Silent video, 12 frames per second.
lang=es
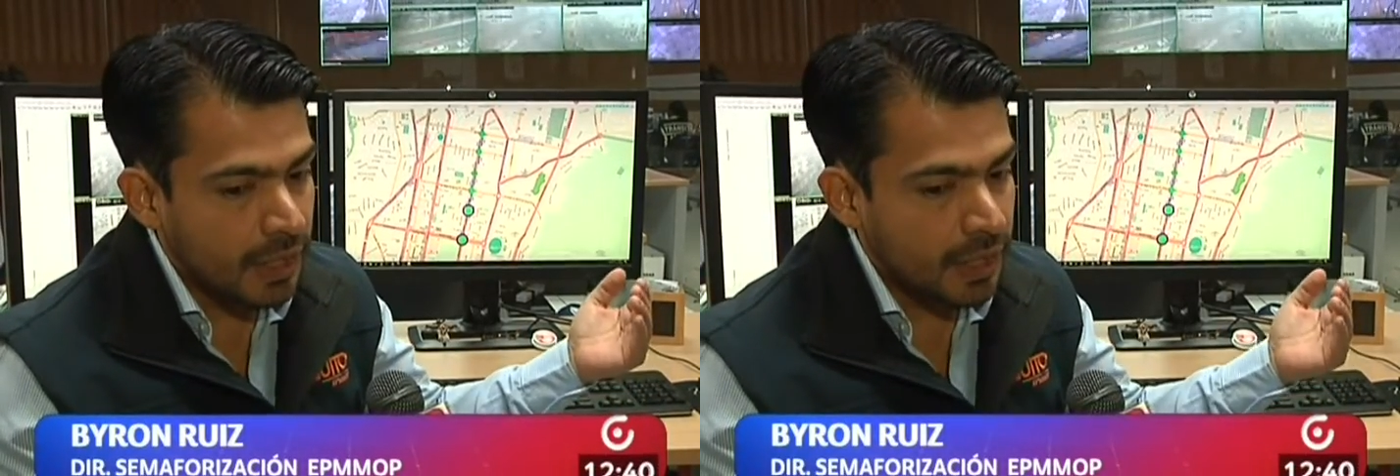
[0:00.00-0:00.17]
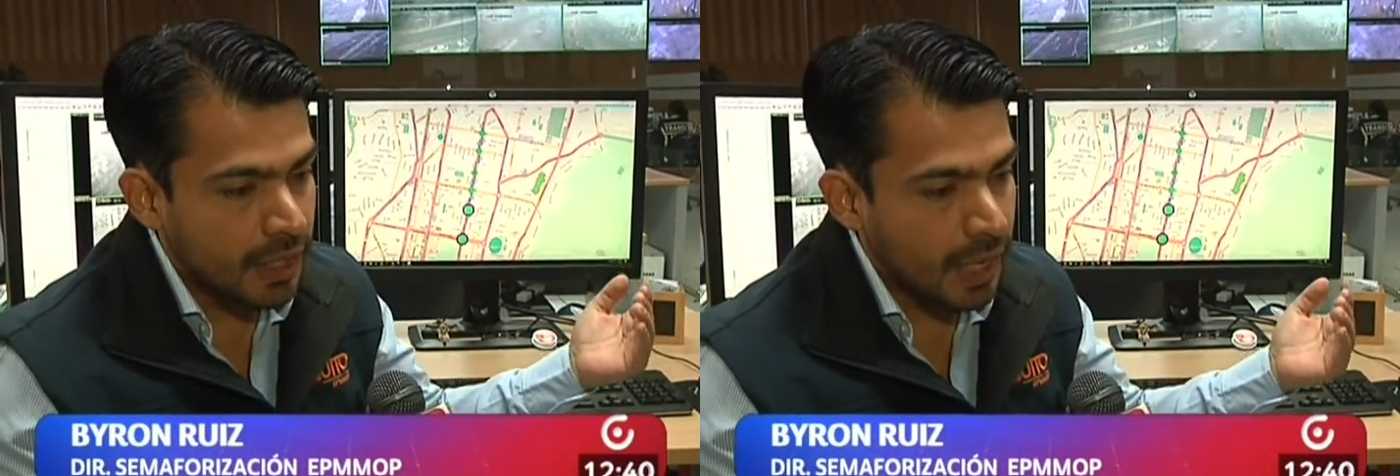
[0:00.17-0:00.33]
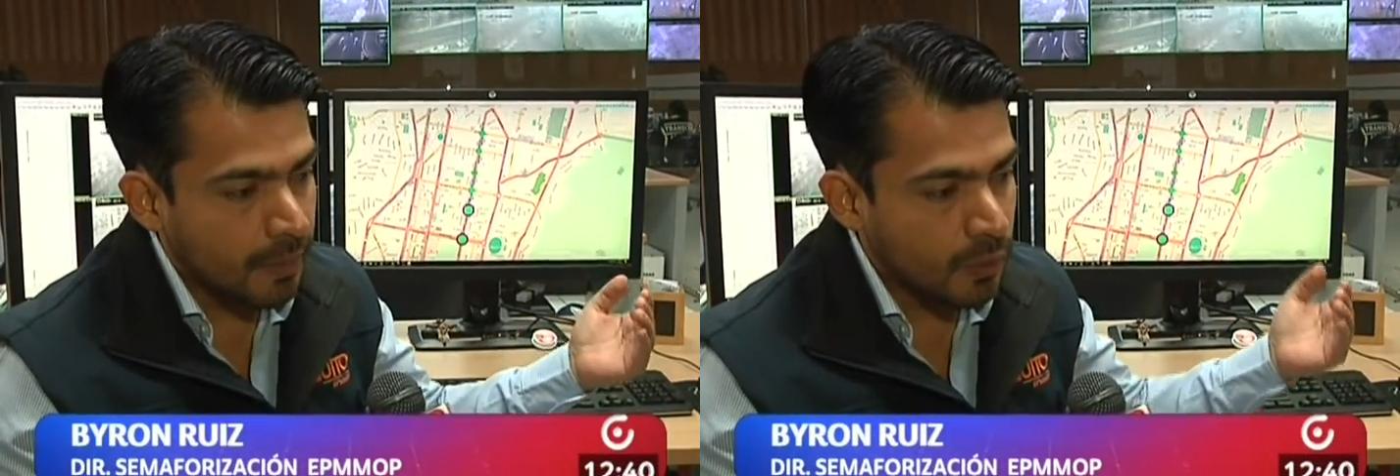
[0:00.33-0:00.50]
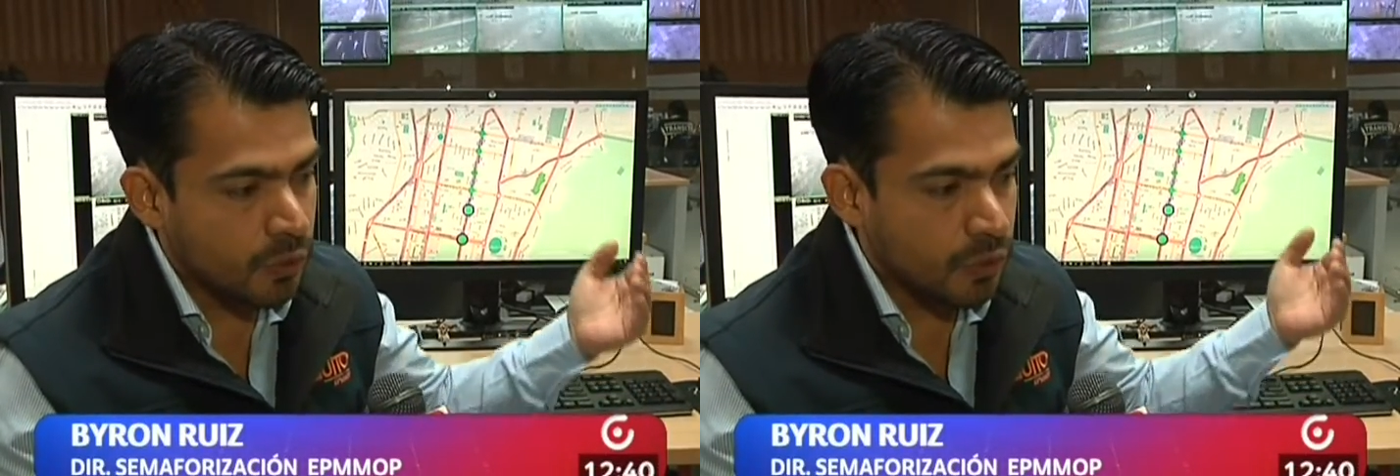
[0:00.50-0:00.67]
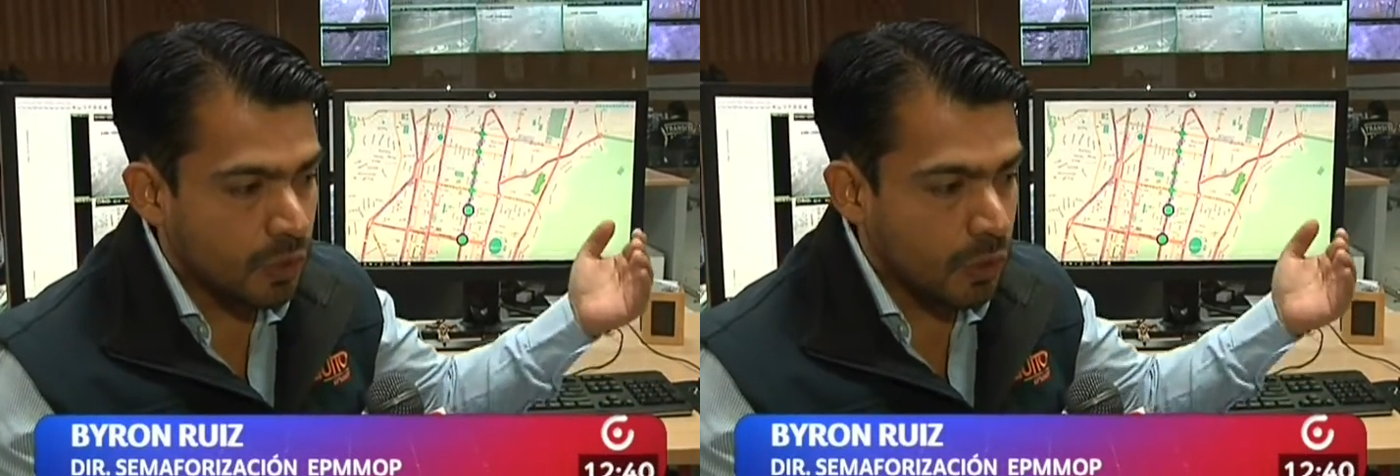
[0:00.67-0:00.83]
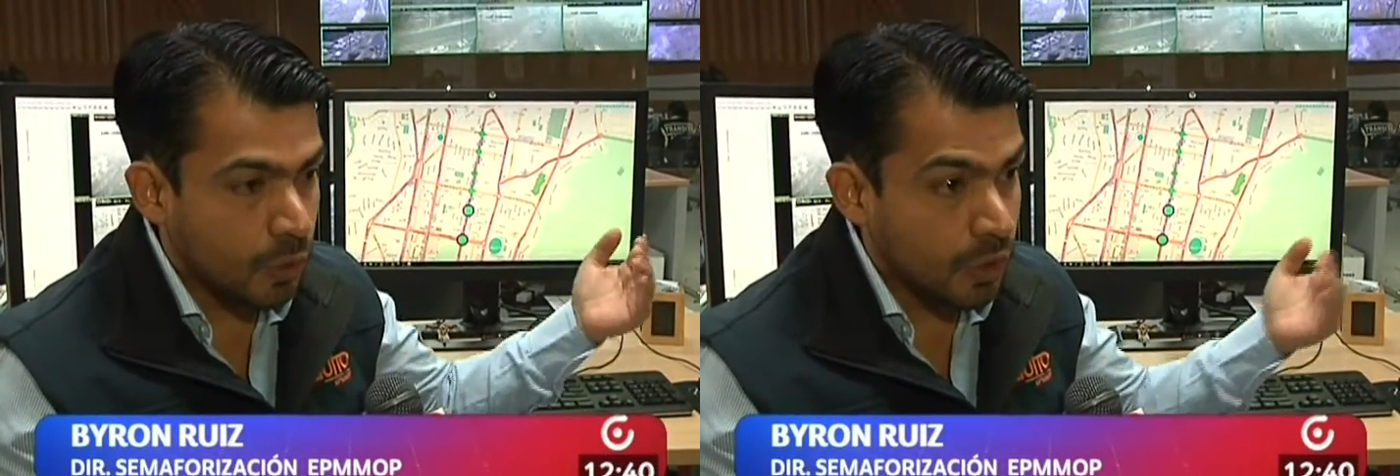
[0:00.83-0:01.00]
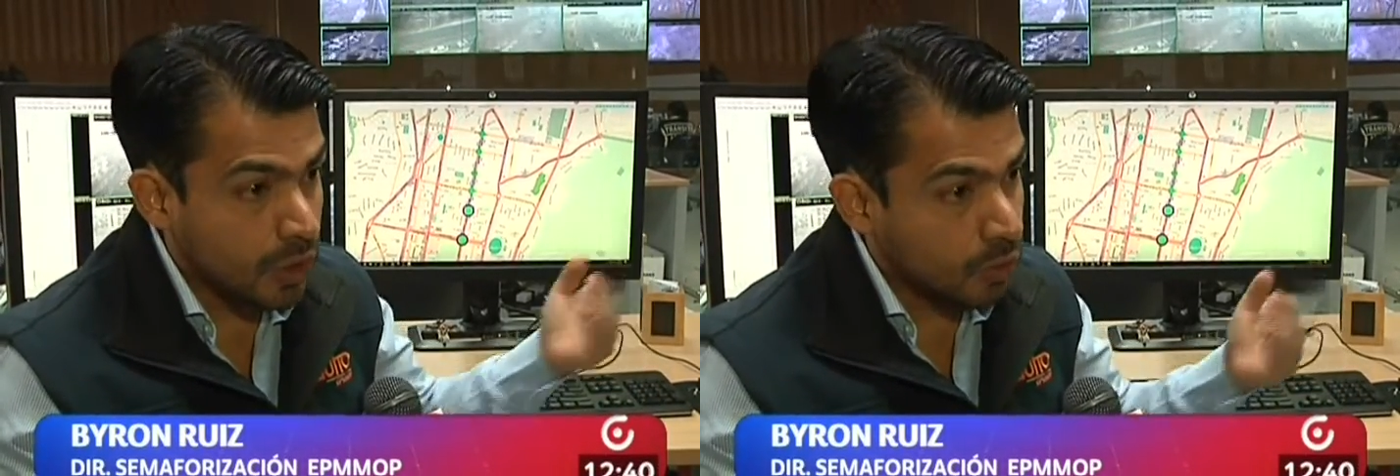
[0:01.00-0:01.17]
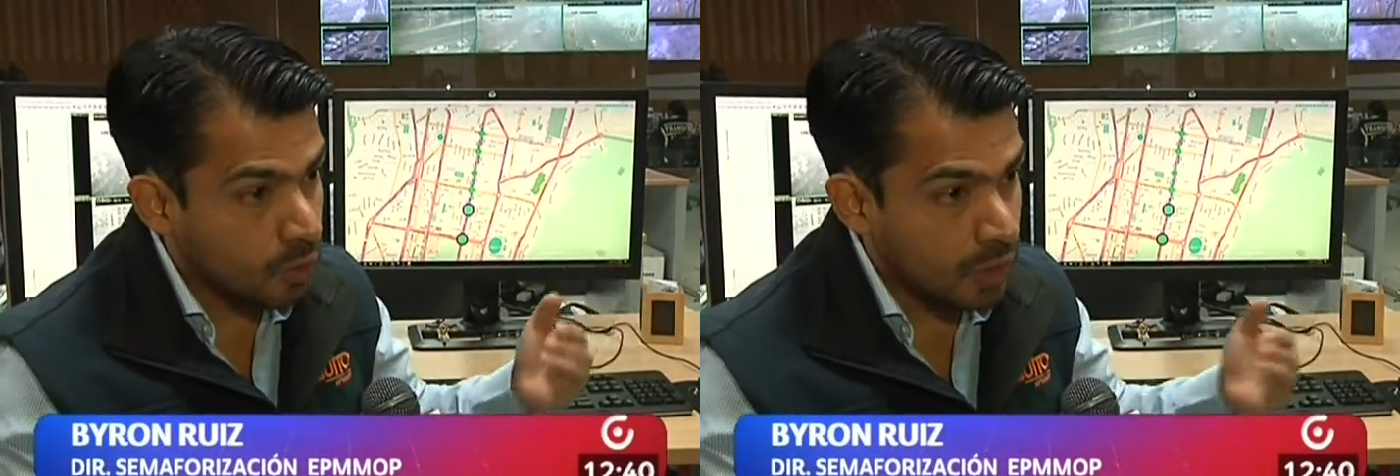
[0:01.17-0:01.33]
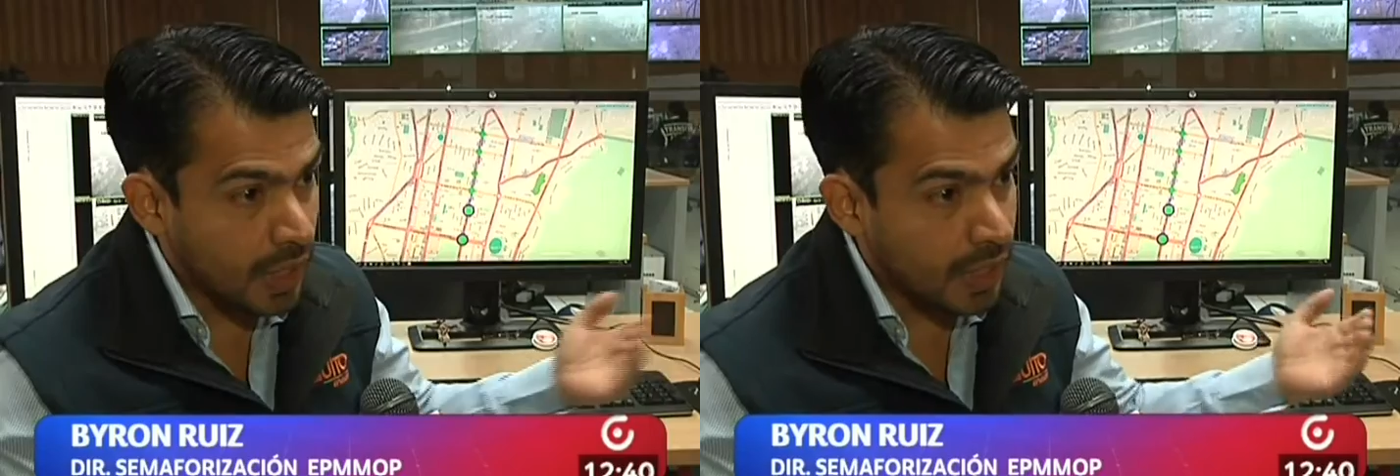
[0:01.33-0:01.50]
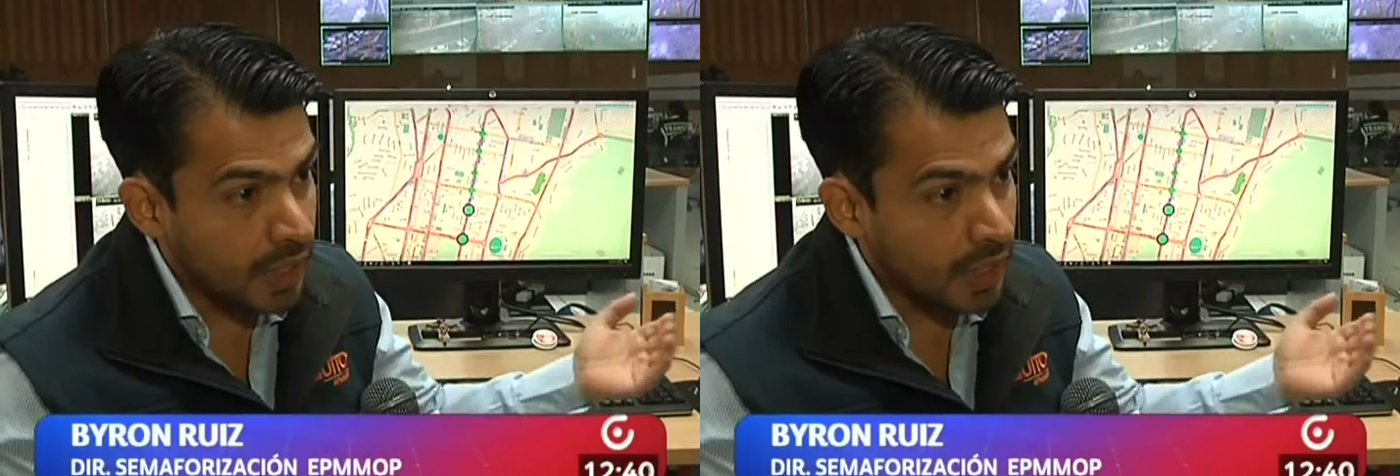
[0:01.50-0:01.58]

digamos, longitudinal